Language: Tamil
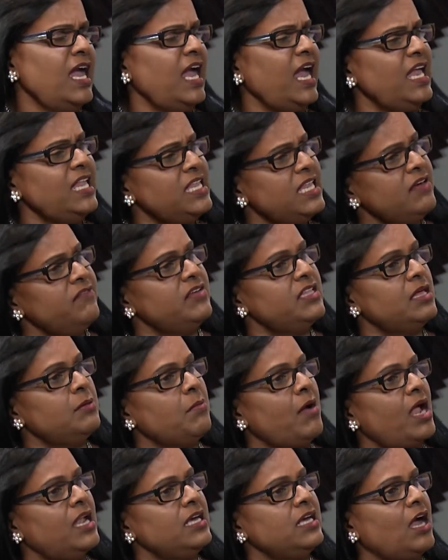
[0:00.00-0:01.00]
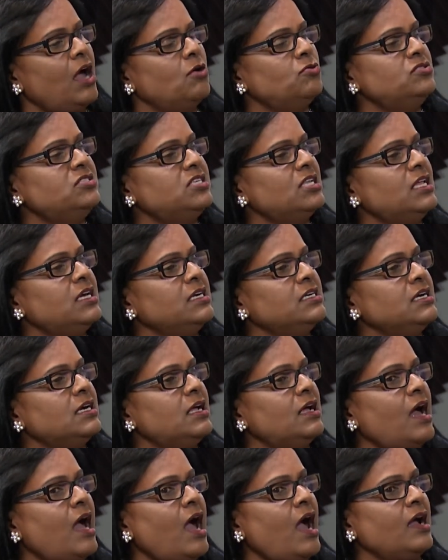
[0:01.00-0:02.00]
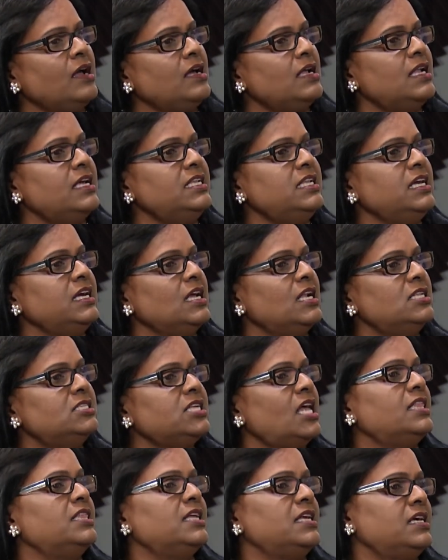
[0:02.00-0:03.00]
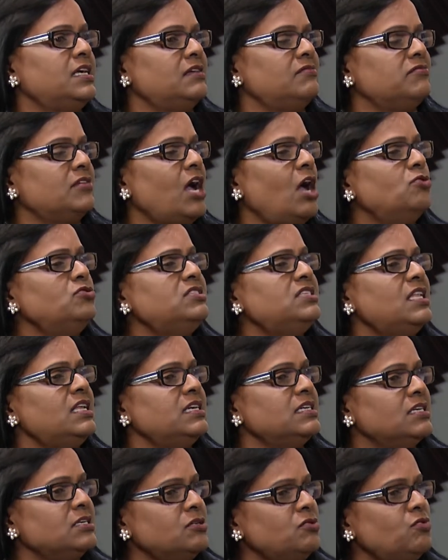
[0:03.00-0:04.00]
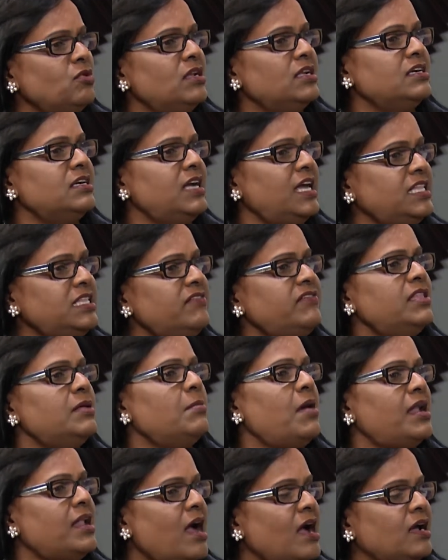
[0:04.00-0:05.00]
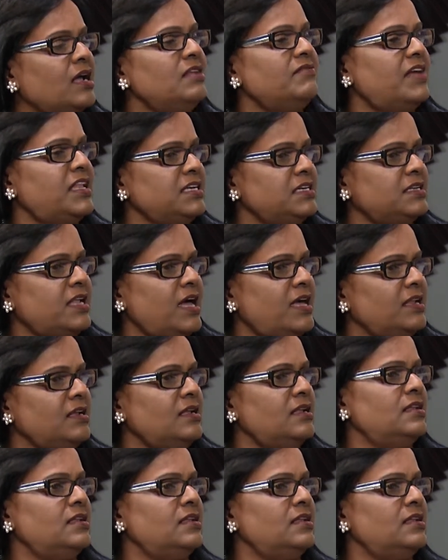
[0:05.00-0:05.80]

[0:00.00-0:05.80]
என்ன விதமான கவுன்சிலிங் ஆக்களை நீங்கள் சந்திக்க கவுன்சிலிங்குக்கு உங்களுக்கு என்ன விதமான ஆக்கள் வருகிறார்